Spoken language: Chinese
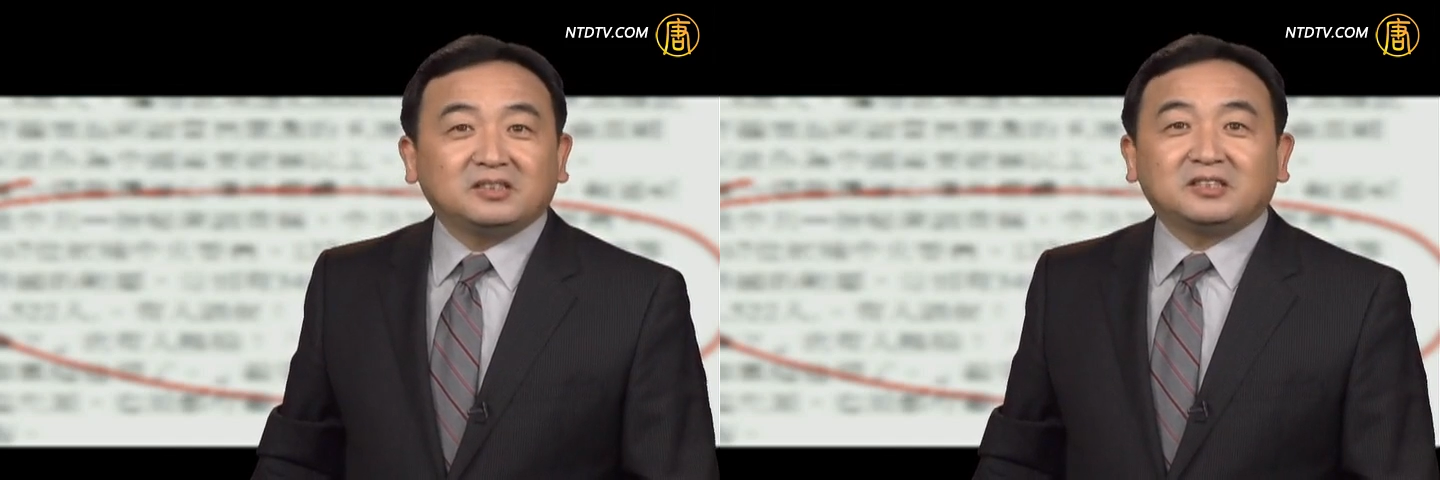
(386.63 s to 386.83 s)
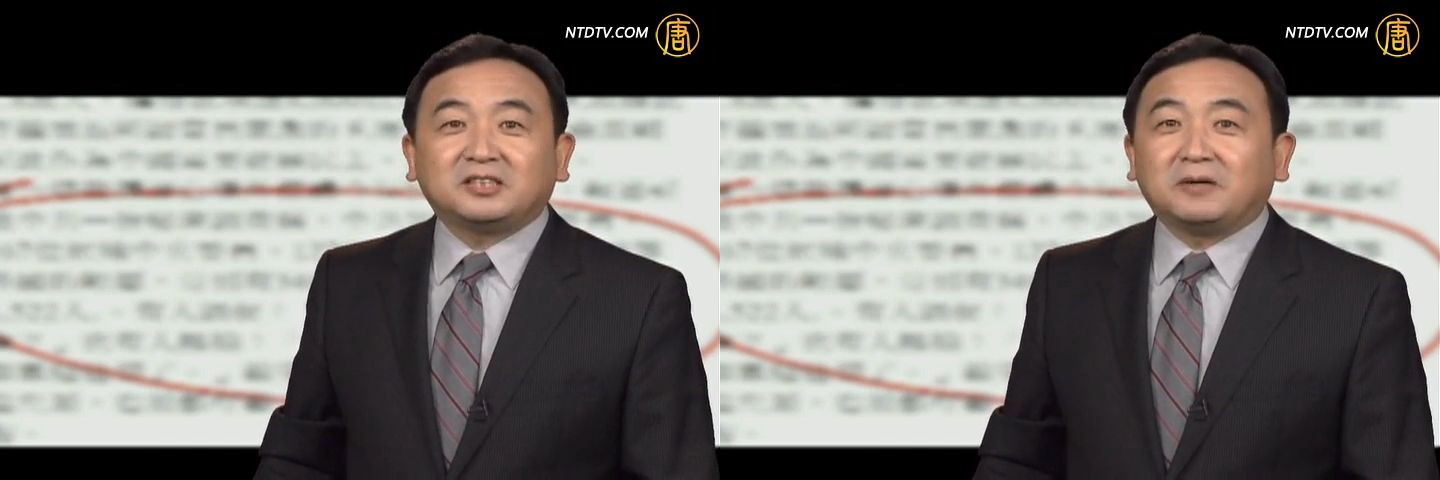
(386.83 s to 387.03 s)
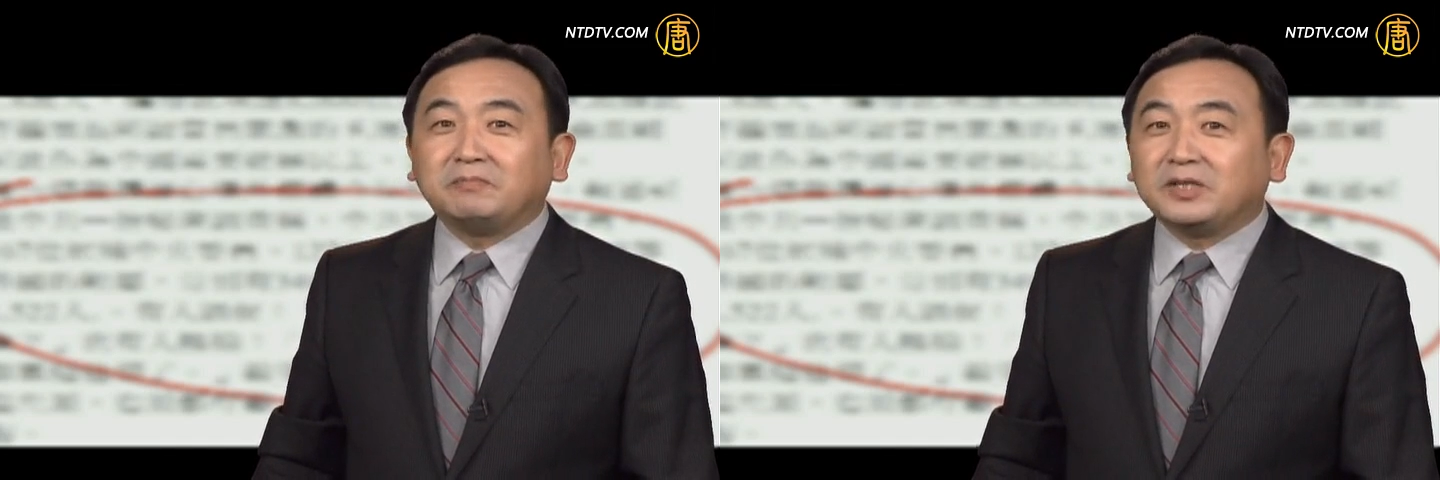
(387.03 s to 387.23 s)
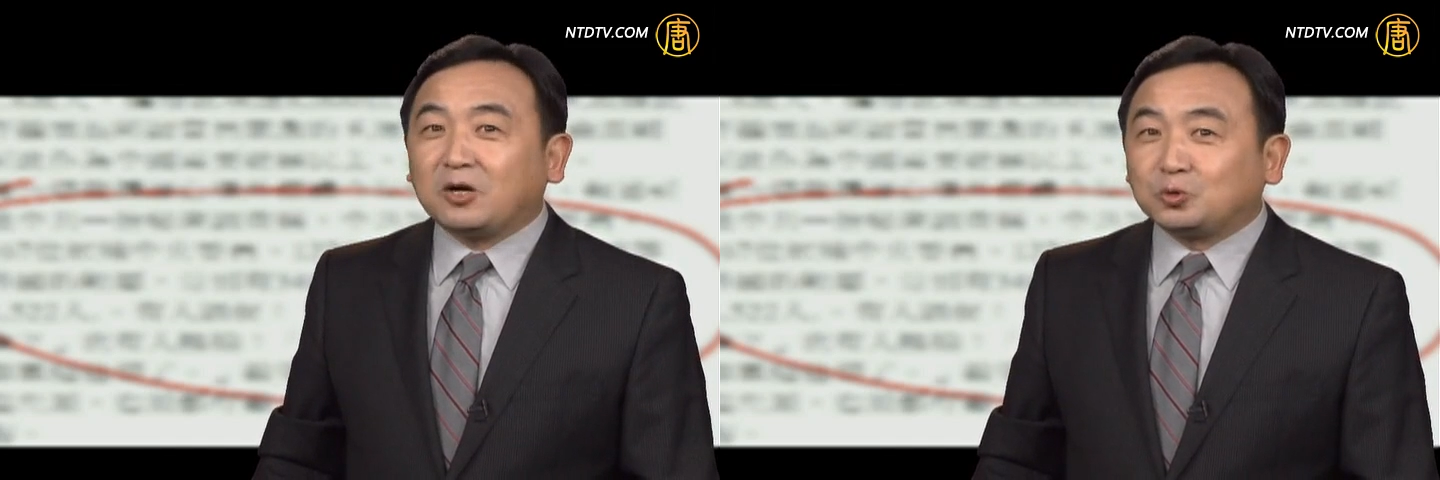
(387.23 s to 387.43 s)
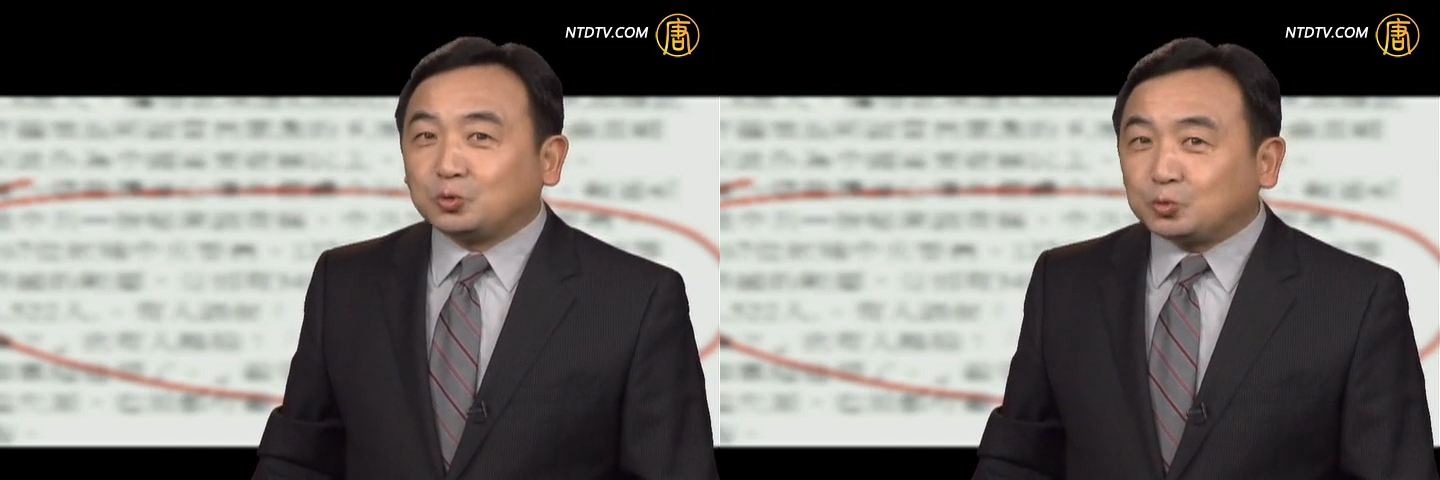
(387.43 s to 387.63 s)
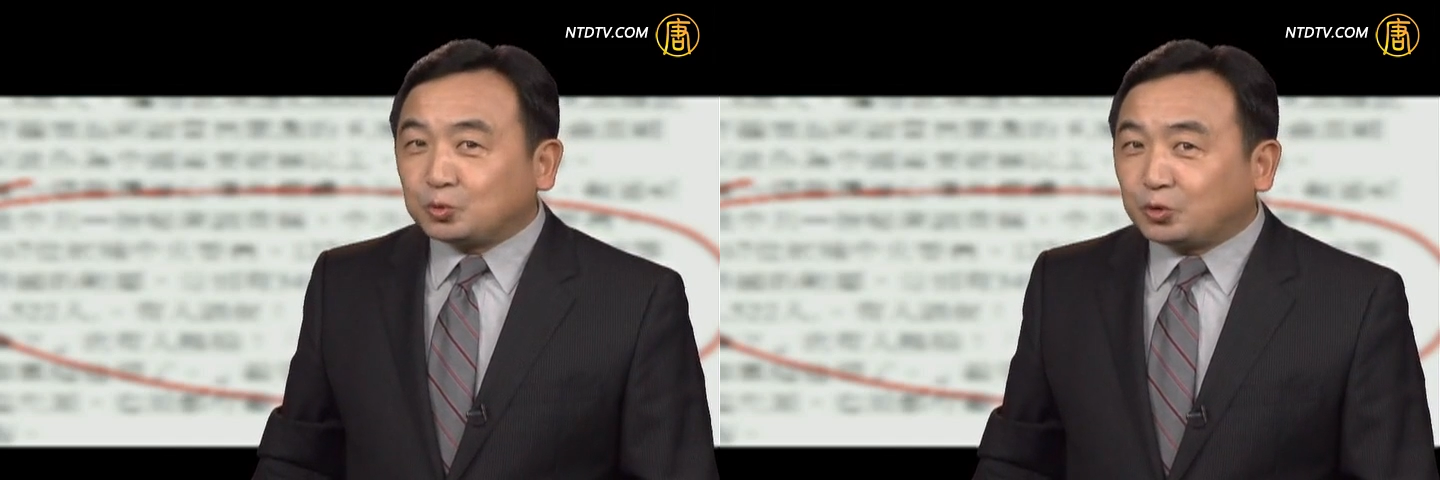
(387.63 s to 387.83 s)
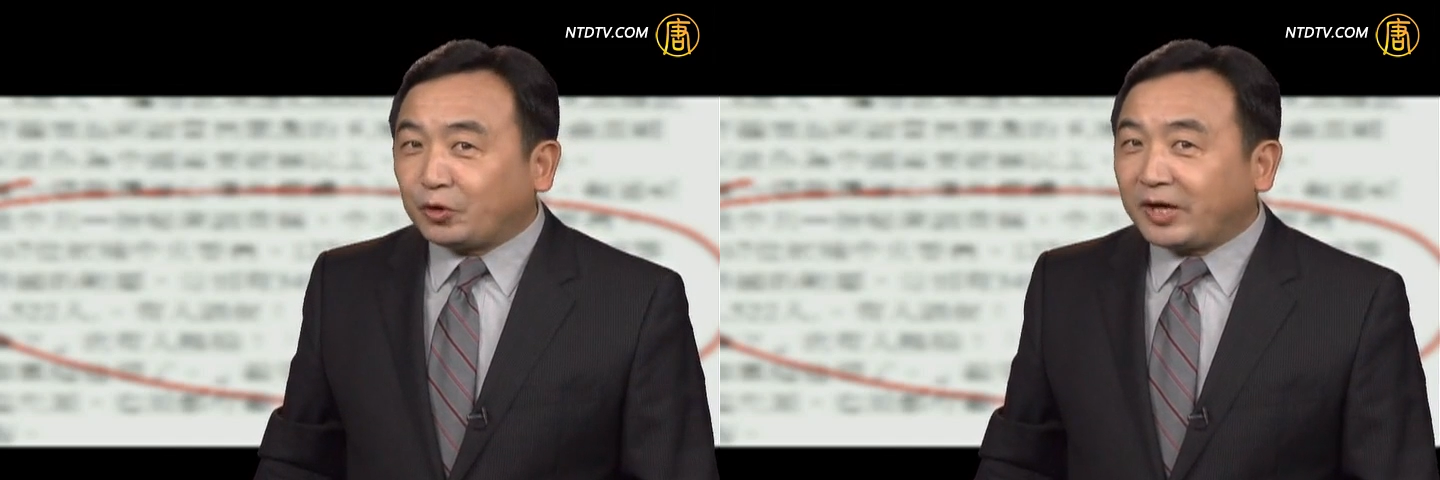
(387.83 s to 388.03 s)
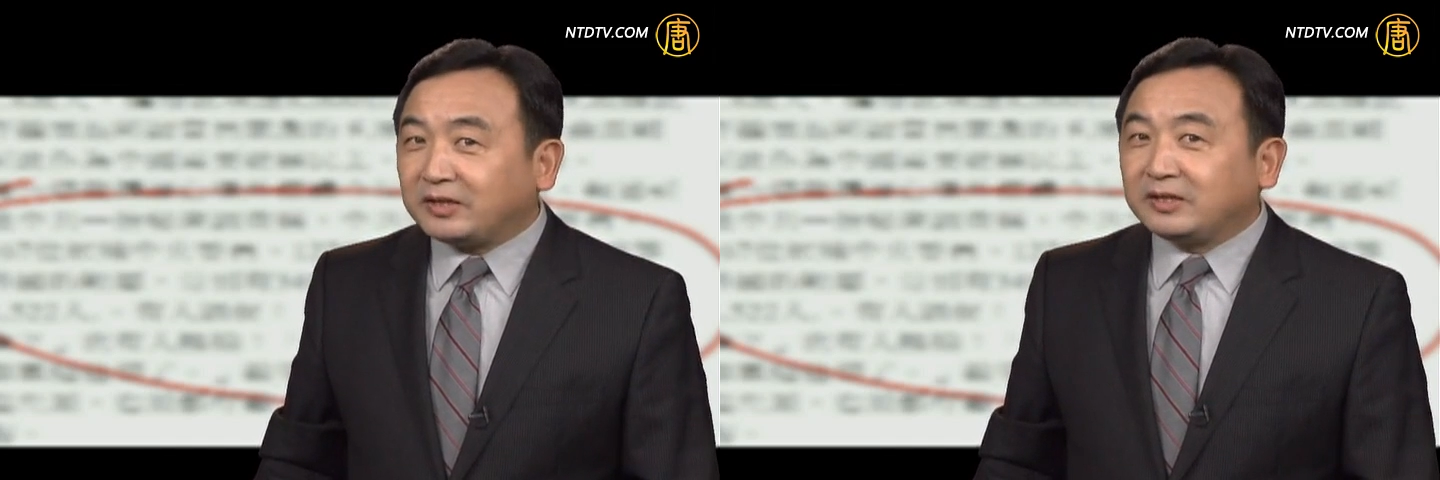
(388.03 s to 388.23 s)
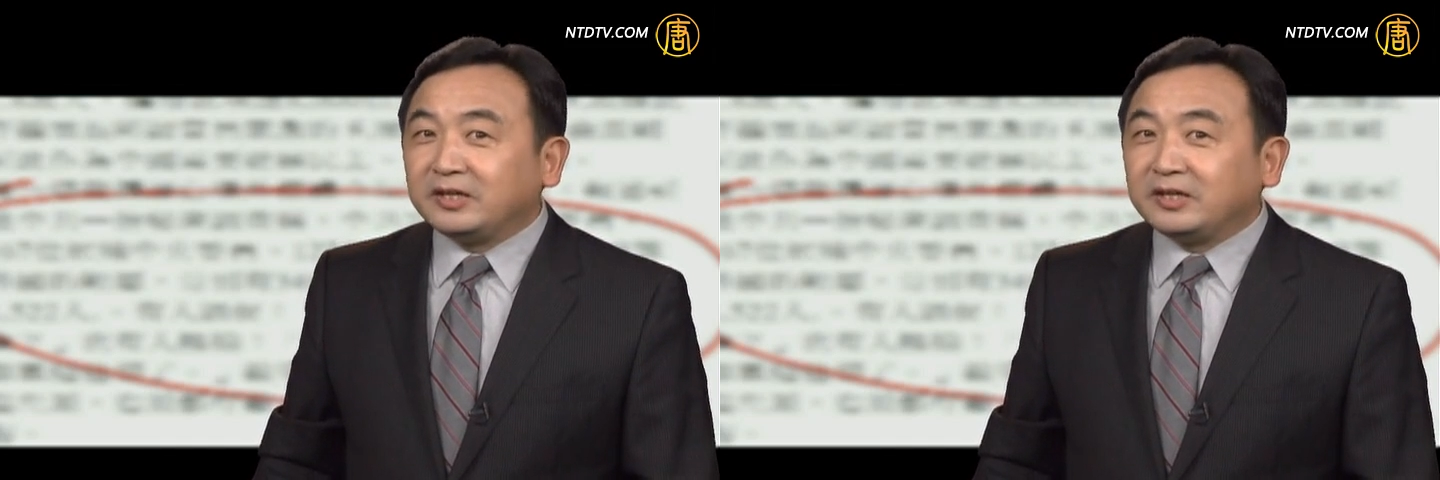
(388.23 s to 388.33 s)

什么叫主权？